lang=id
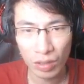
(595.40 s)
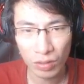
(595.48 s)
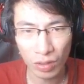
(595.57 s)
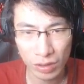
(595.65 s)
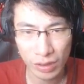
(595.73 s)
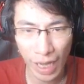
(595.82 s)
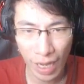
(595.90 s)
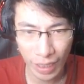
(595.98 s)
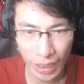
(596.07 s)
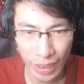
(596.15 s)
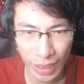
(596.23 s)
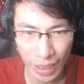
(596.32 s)
Terus yang
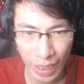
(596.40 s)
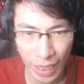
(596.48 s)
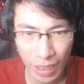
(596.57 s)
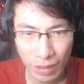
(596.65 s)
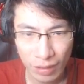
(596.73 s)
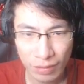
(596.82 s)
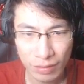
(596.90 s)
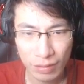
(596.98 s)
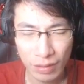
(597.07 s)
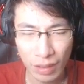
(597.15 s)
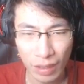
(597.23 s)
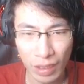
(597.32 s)
ini nih.
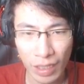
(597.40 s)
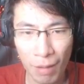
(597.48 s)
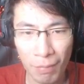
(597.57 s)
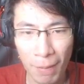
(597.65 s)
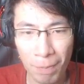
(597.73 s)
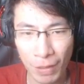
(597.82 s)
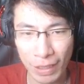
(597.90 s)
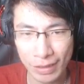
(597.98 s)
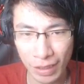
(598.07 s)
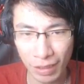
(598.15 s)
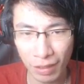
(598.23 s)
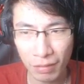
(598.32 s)
Ini namanya
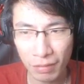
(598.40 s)
preacher.